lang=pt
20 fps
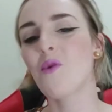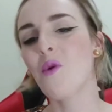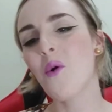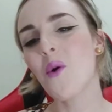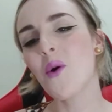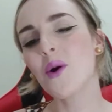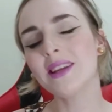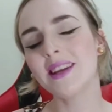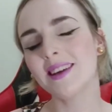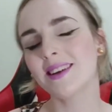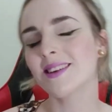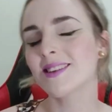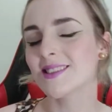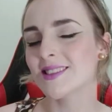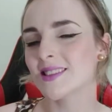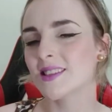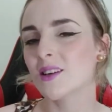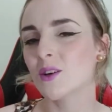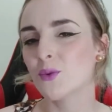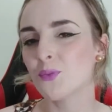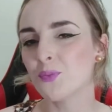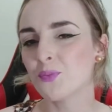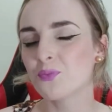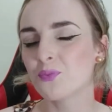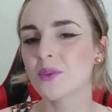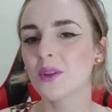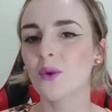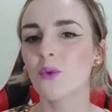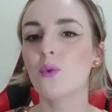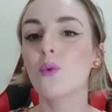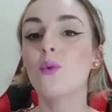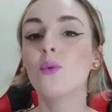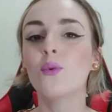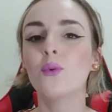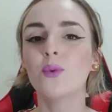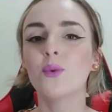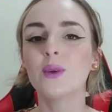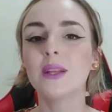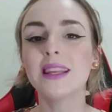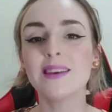conexão com
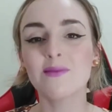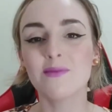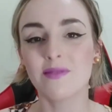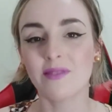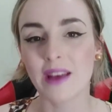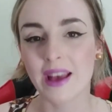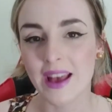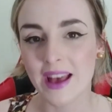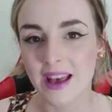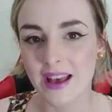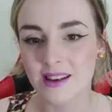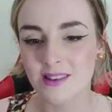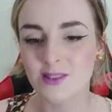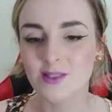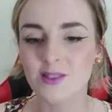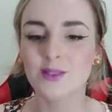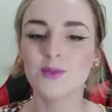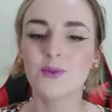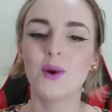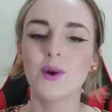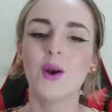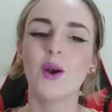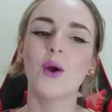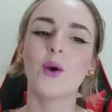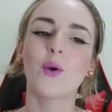o universo,